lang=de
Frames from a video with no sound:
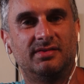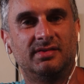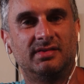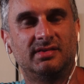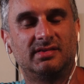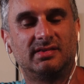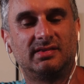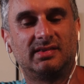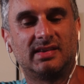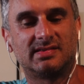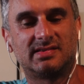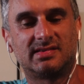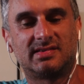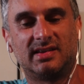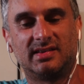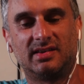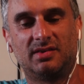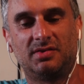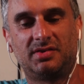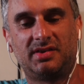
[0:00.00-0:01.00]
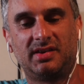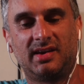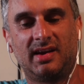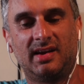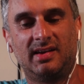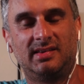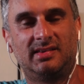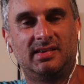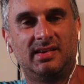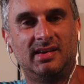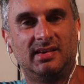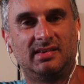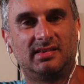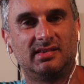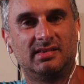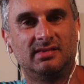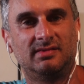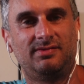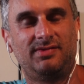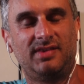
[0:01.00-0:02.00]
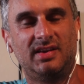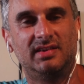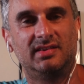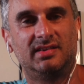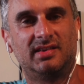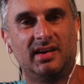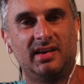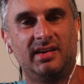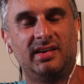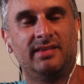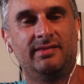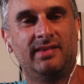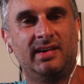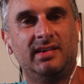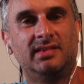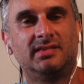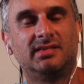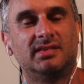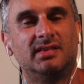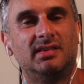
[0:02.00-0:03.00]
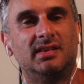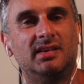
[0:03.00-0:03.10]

Und das ist halt auch die Realität in vielen Teilen der Welt.